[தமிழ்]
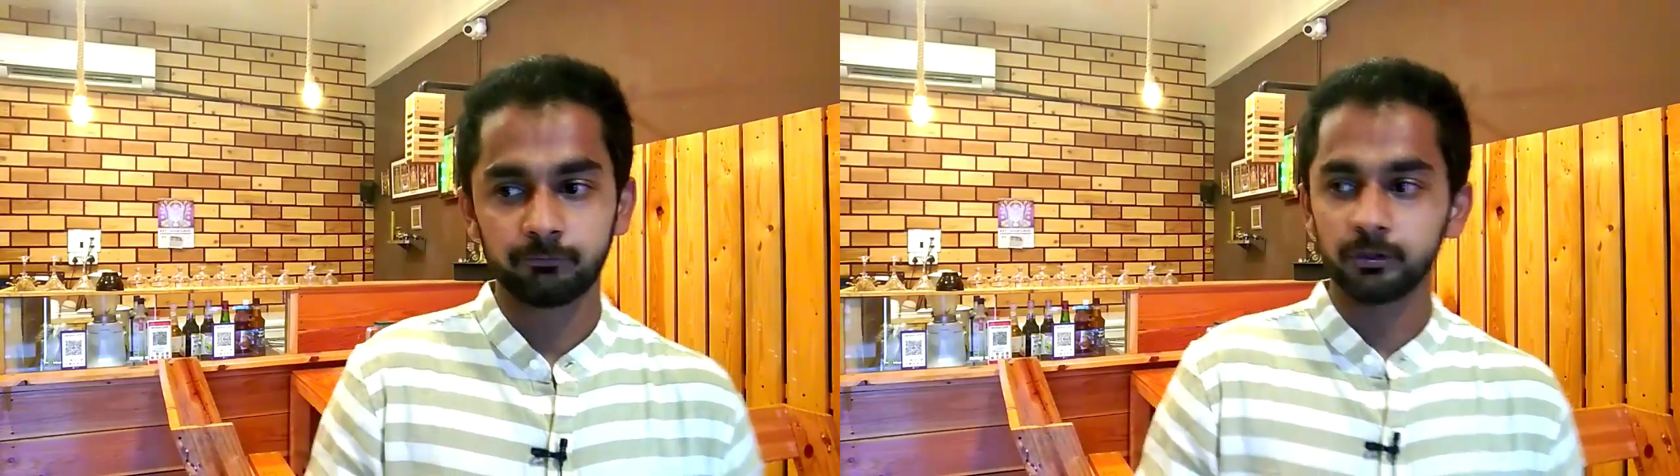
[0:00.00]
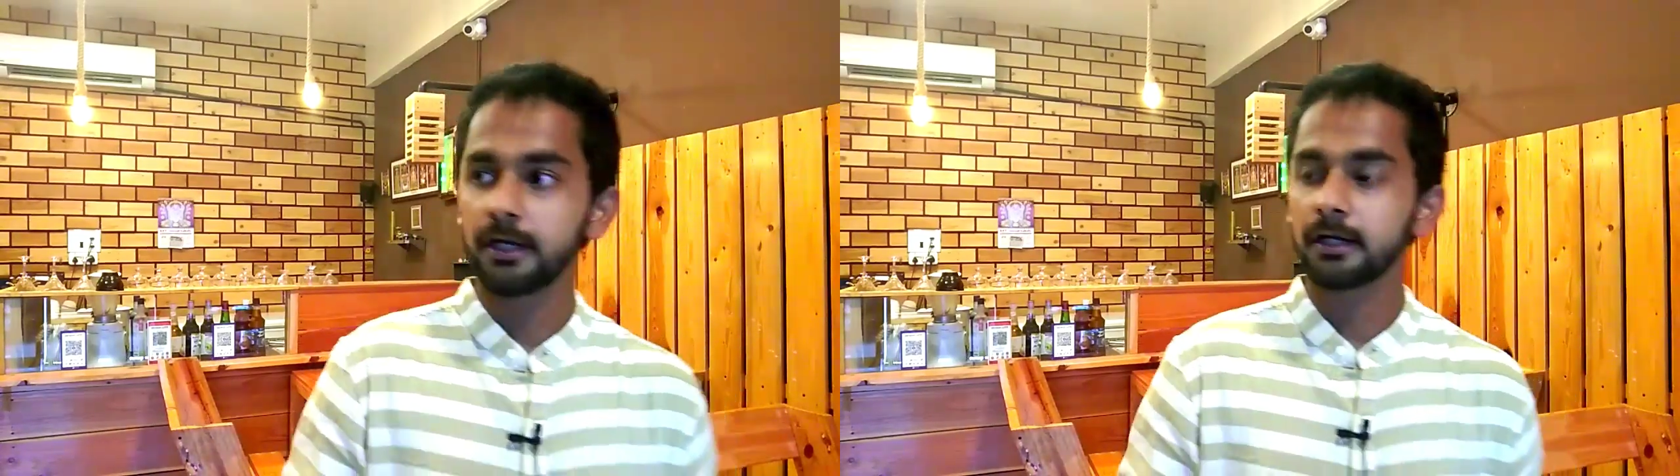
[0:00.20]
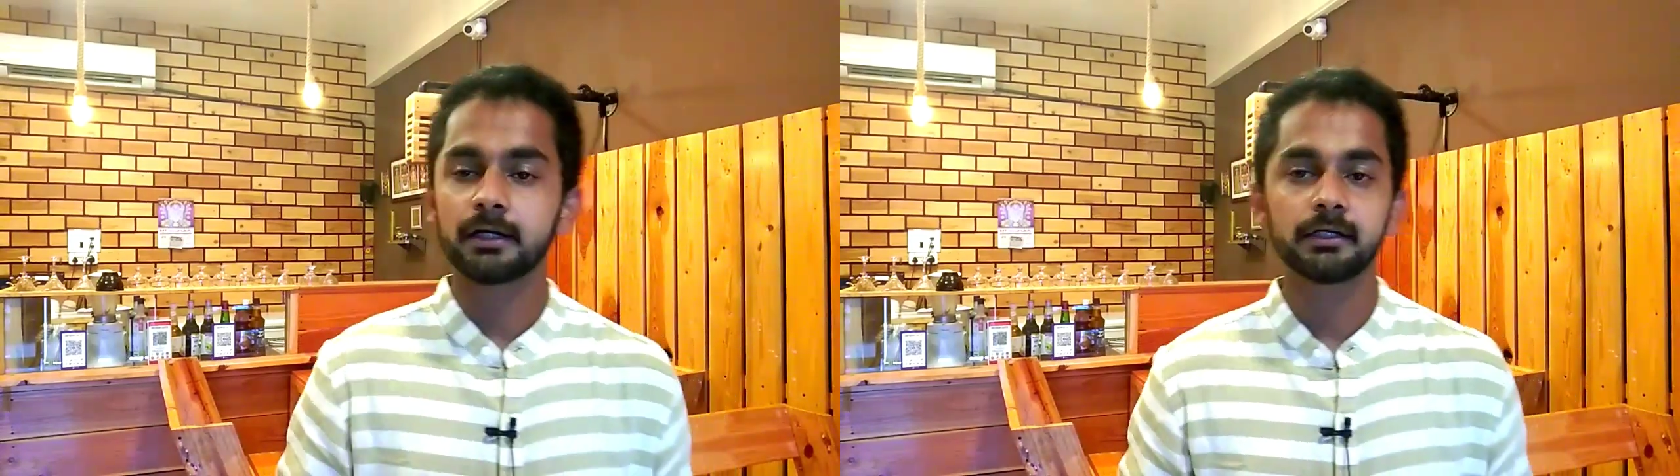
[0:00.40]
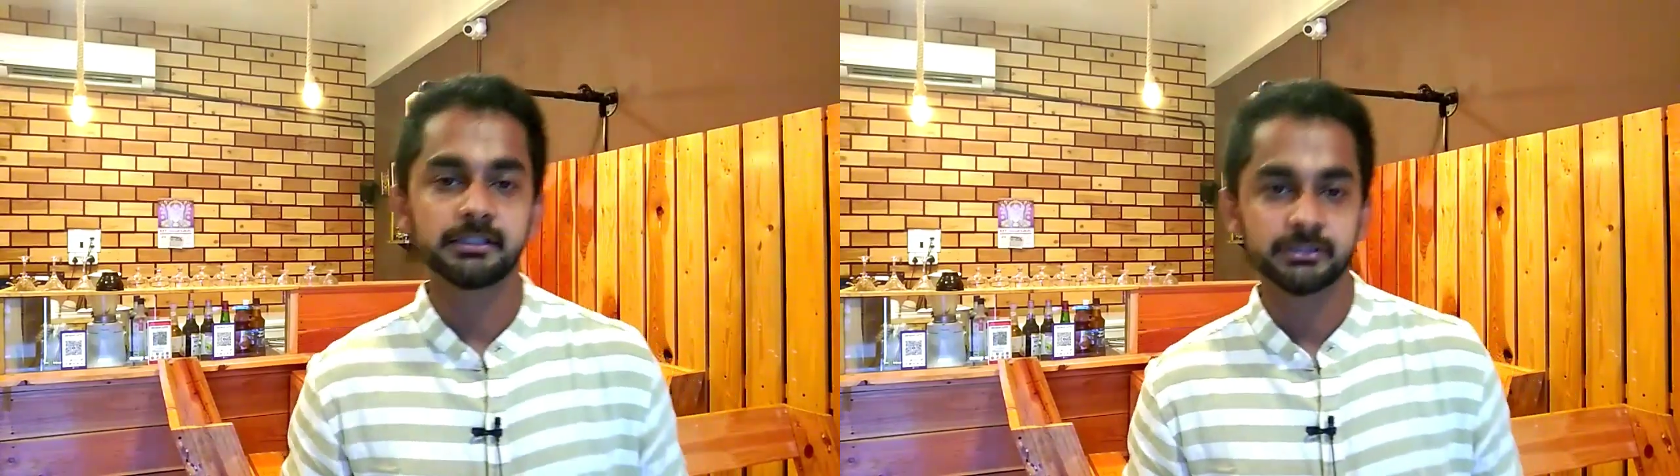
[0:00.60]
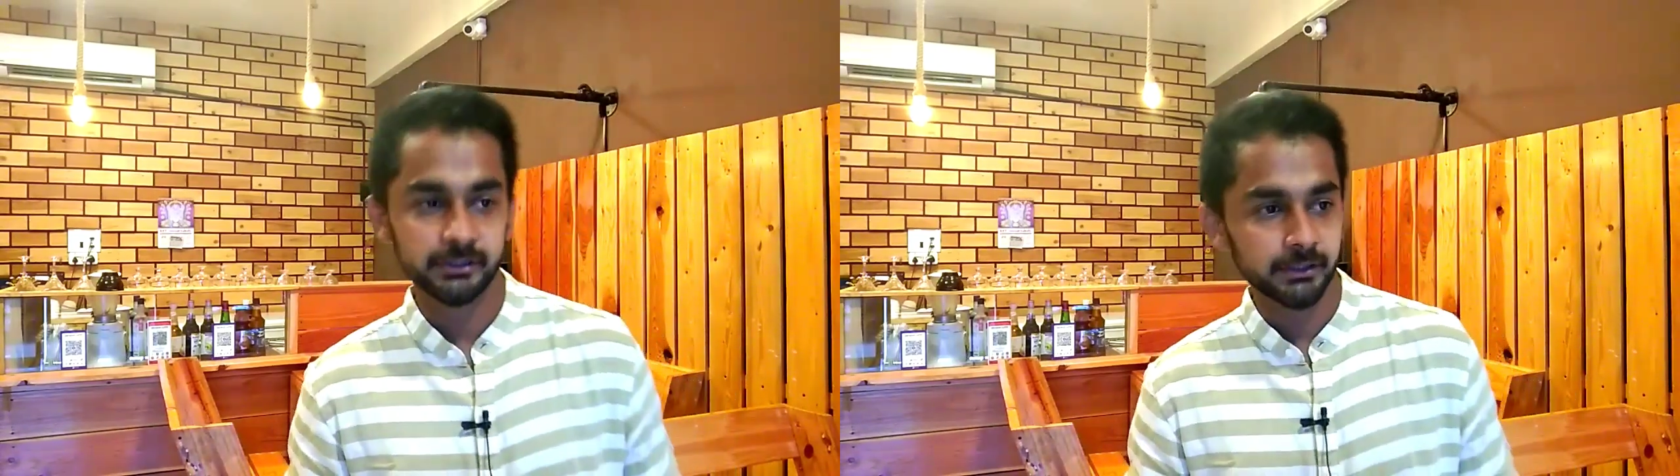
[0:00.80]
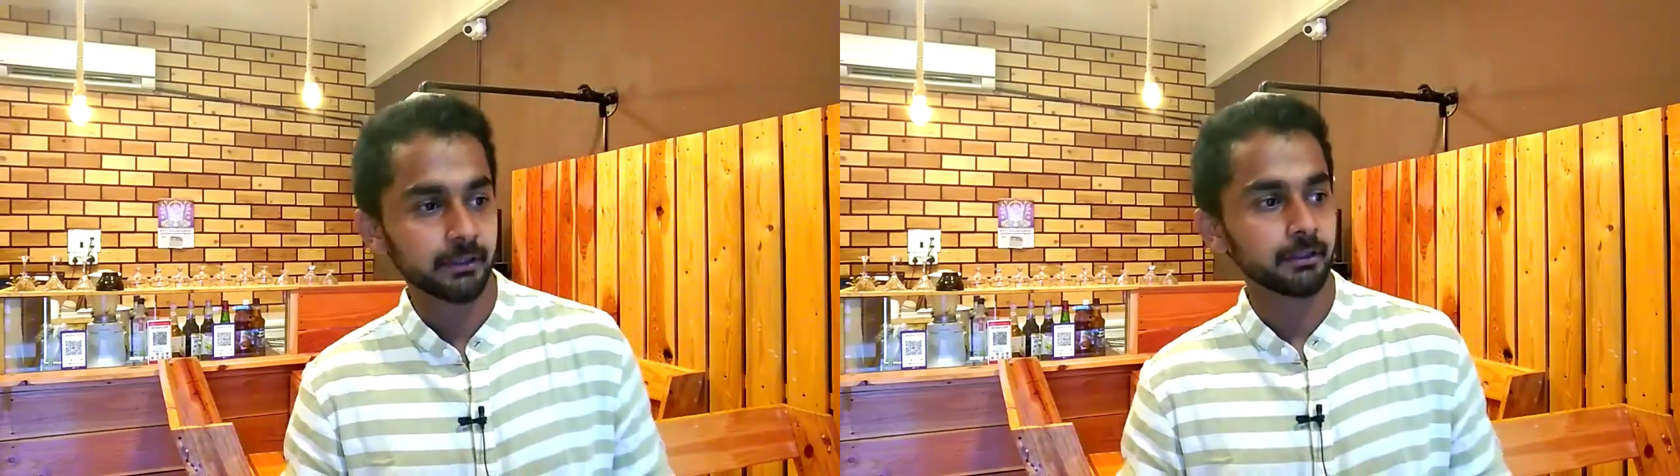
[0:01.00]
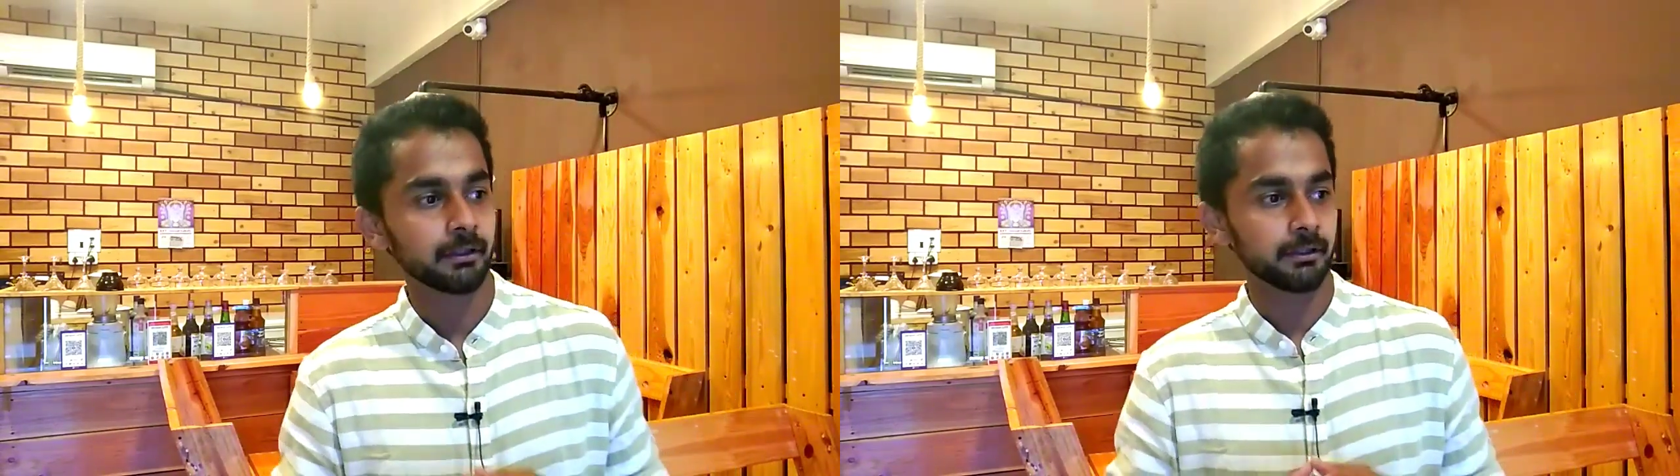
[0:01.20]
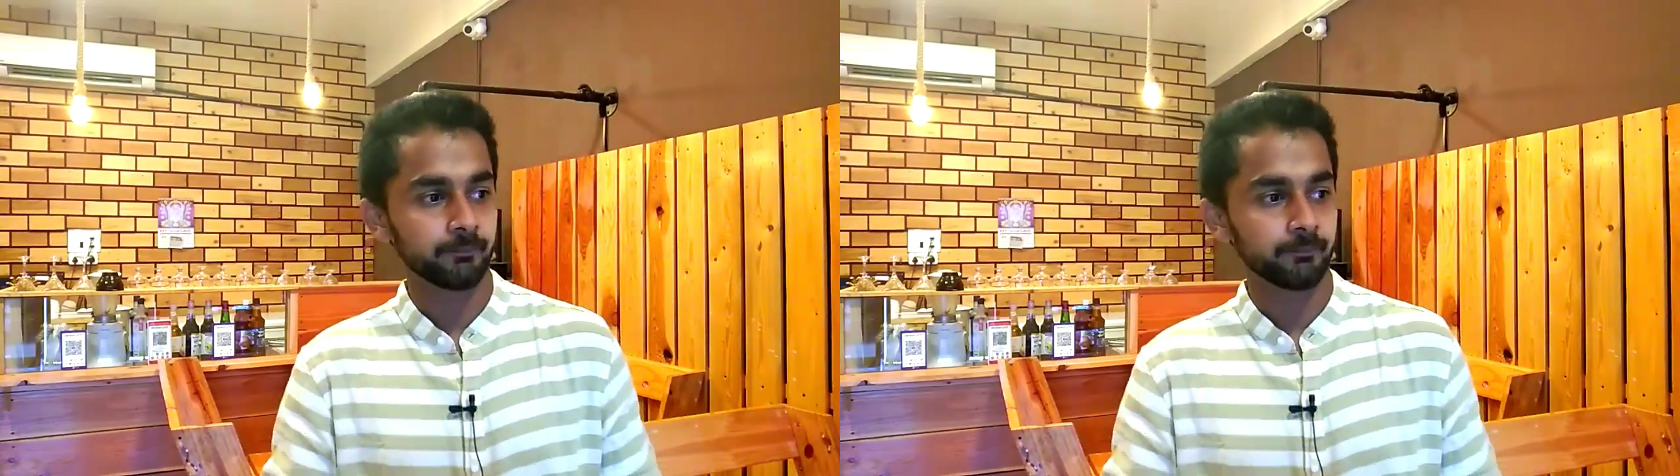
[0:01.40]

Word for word: ஃபுல்லி ஏர் கண்டிஷன்ட்